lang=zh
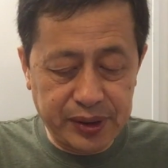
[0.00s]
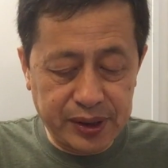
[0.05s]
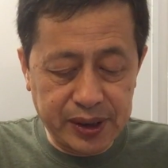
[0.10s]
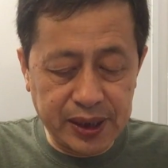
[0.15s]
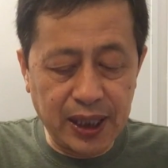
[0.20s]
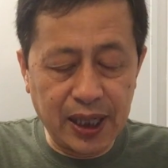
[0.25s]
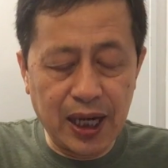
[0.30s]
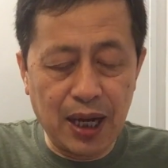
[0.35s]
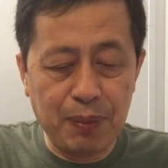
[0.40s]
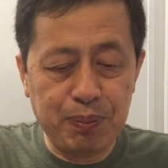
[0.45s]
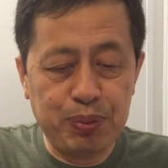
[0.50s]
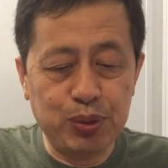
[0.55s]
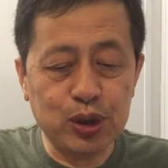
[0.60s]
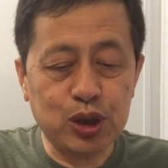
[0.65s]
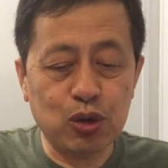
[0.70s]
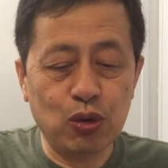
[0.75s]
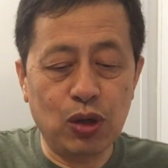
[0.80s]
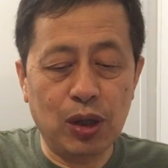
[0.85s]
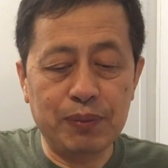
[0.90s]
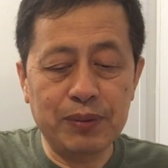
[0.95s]
这个不
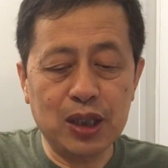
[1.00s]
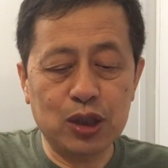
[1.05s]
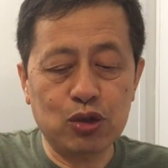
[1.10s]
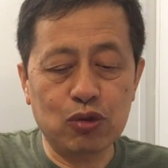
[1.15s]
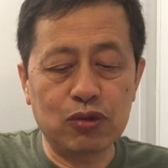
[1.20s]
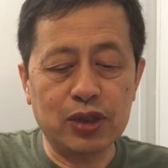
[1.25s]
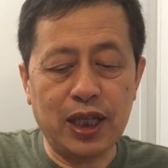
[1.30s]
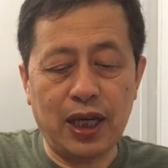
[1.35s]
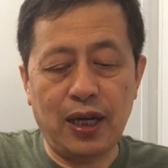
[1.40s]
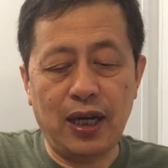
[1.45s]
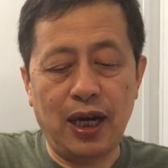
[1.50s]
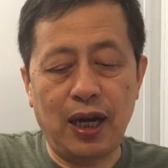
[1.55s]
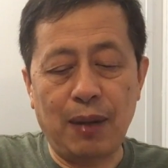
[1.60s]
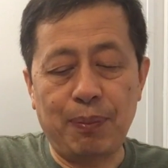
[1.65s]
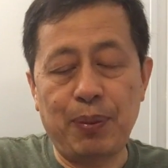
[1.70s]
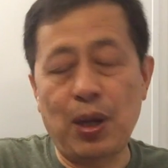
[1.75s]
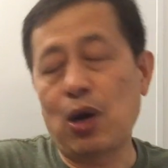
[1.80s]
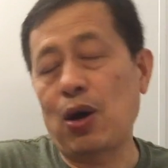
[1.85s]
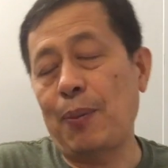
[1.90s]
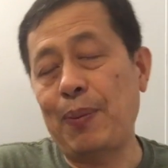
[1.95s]
是我们的重点
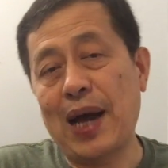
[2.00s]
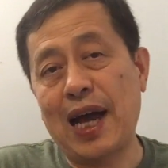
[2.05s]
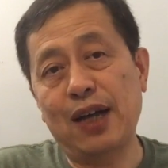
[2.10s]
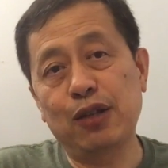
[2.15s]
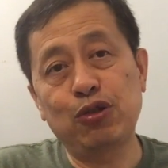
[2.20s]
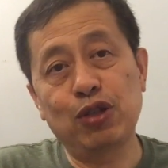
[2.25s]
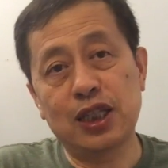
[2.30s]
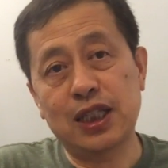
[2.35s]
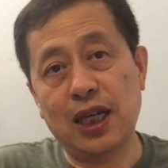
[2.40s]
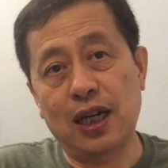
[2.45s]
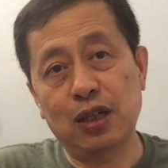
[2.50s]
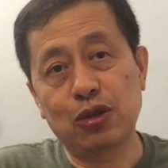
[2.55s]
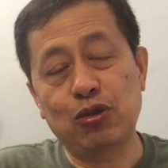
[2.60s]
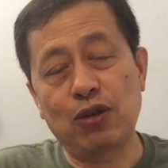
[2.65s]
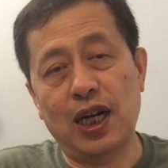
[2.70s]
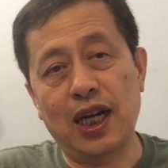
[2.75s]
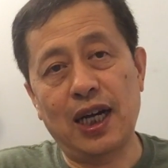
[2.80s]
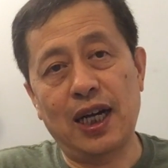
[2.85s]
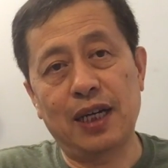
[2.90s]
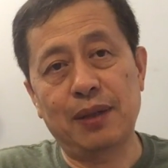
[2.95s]
包括排队长
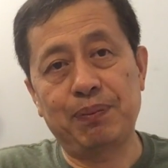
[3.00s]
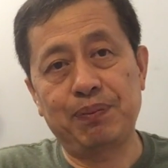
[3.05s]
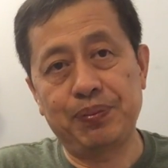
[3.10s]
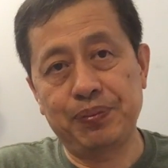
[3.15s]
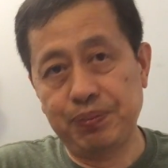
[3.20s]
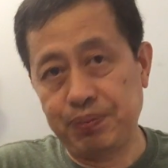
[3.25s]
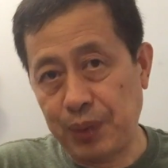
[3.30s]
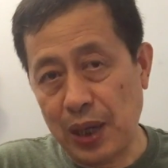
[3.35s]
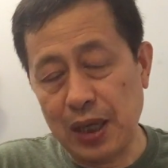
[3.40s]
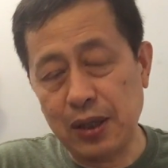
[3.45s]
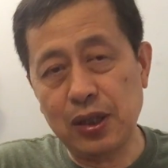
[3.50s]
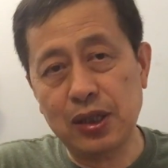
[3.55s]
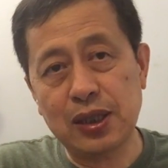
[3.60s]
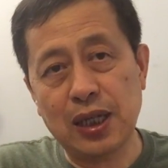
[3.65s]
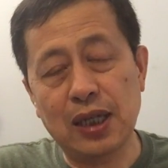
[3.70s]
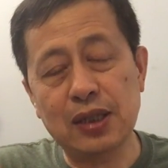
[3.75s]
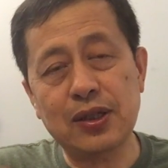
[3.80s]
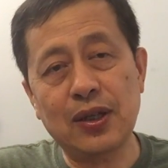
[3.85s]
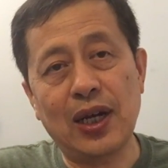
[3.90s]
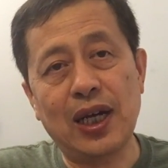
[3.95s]
短排队
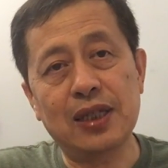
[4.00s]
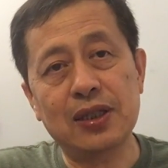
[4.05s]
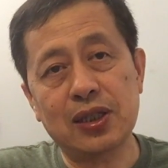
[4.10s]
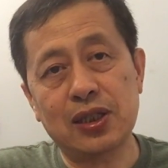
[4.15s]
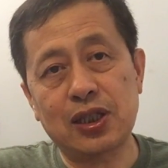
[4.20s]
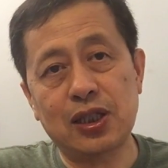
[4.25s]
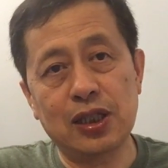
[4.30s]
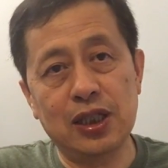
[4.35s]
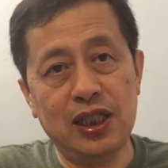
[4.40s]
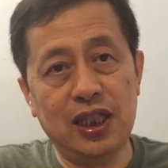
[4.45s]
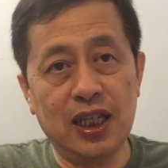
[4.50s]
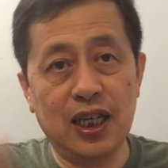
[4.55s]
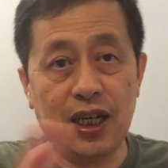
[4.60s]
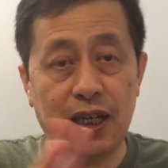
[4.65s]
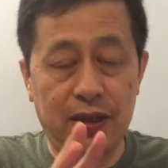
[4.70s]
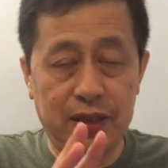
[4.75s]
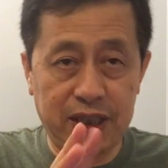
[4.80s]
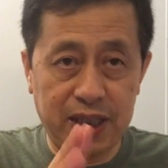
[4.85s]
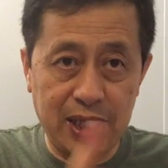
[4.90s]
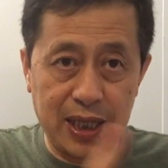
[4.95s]
长短是一
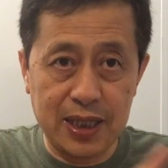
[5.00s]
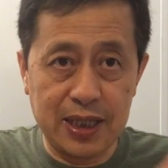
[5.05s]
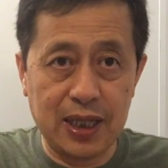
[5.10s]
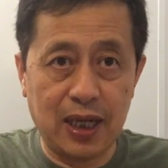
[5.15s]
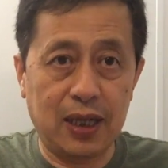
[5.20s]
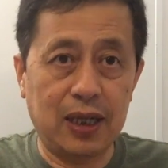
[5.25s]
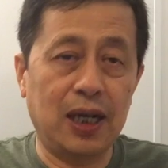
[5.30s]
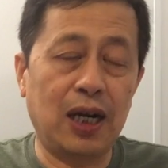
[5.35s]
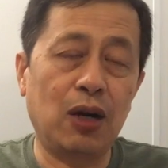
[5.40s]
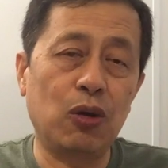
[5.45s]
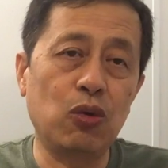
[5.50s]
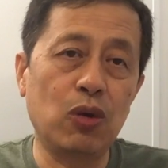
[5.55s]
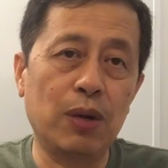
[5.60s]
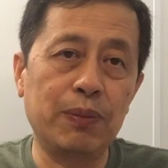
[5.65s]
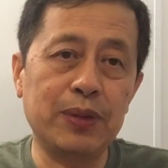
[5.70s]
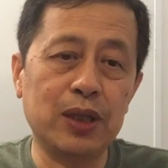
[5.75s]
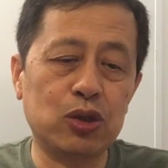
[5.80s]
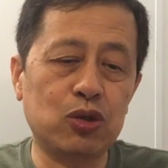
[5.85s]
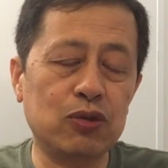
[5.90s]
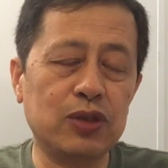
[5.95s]
个现象
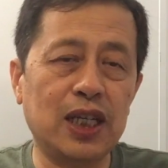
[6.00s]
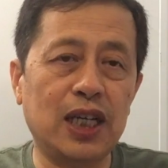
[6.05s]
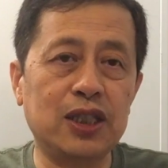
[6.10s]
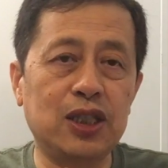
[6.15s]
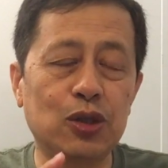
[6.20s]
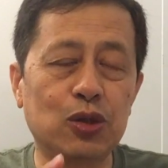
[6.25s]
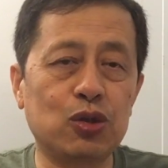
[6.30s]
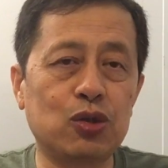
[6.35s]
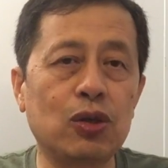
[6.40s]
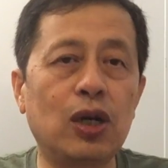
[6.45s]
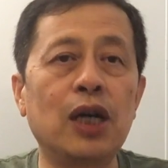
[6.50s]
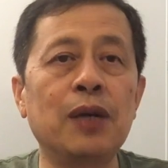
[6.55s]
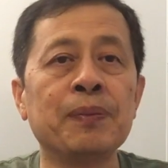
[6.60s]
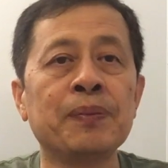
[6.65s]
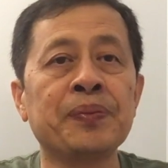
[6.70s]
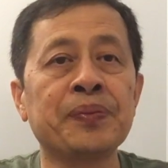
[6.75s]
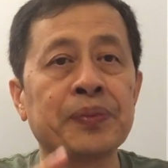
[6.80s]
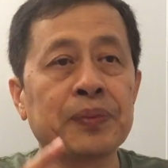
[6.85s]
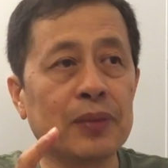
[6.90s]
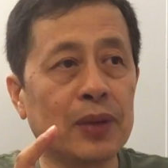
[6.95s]
我们的重点就是说，
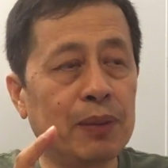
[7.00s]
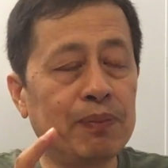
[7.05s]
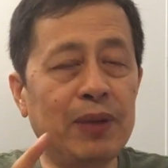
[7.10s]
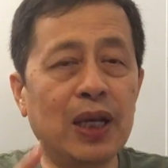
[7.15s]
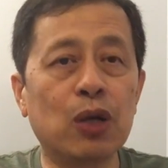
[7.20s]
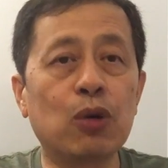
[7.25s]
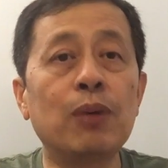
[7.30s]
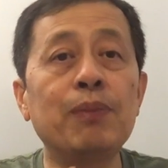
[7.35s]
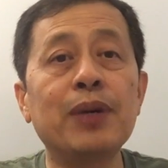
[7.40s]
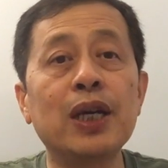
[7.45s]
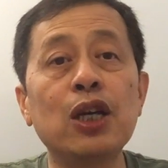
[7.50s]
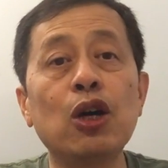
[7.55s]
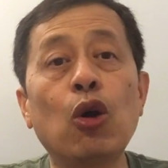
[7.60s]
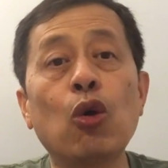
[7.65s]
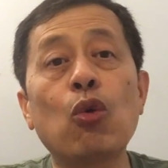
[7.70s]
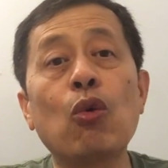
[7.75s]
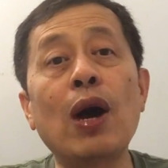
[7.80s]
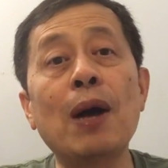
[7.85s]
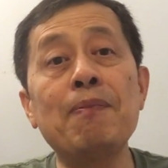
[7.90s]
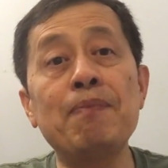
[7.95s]
美国没
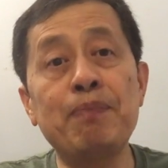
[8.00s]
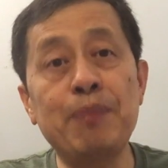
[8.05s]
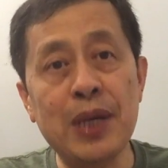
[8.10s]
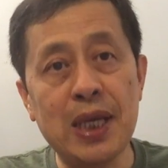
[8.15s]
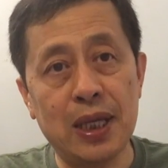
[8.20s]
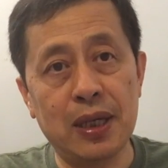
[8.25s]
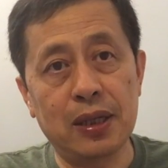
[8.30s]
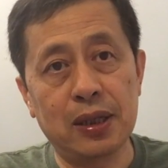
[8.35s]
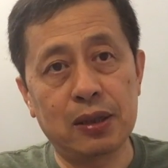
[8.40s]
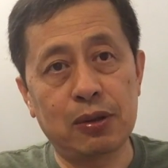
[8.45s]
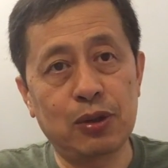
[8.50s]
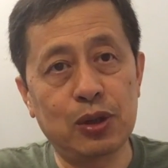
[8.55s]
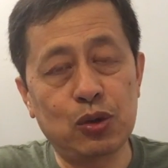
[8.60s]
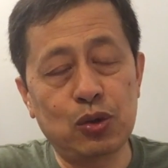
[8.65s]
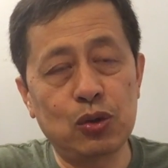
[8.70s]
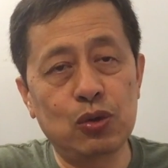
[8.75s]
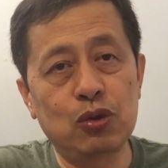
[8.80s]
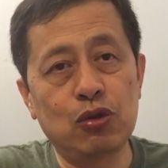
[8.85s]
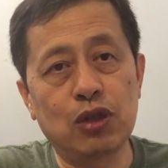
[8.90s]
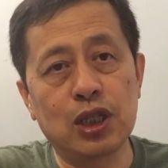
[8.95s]
有关闭对
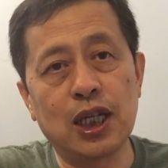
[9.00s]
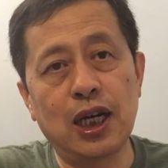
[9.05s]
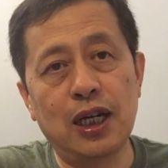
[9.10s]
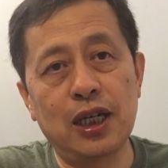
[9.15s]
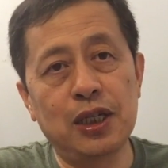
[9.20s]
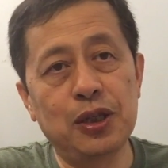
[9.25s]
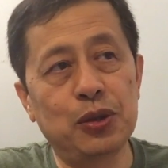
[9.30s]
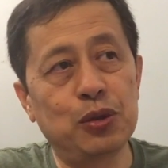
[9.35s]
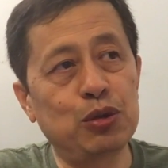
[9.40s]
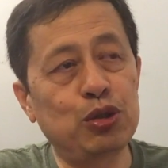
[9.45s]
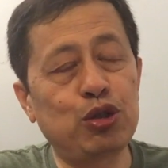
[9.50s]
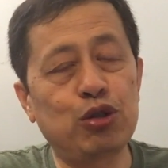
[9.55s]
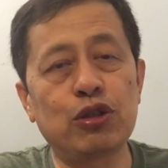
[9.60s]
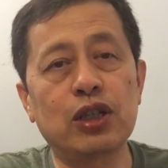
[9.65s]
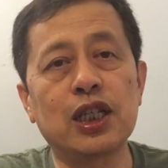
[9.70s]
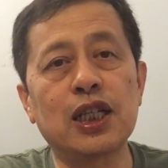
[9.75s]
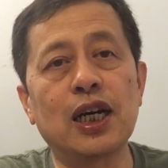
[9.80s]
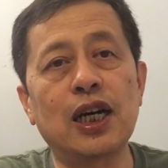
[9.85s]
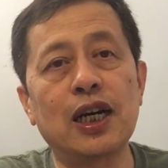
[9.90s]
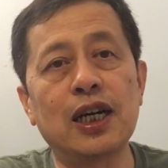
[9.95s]
中国的留
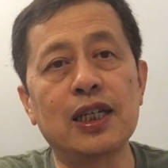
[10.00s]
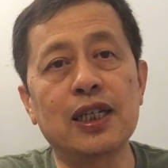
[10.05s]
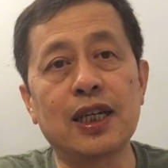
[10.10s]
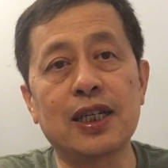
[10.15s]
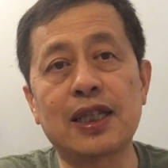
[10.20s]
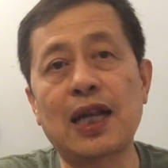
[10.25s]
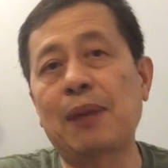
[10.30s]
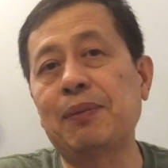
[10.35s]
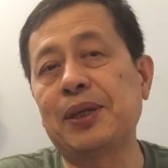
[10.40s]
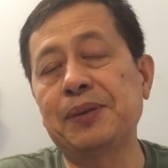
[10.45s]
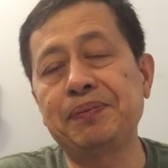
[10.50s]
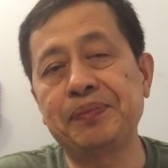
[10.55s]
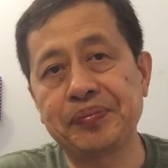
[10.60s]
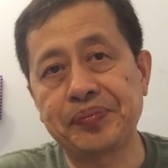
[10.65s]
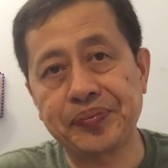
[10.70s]
学的一个大门，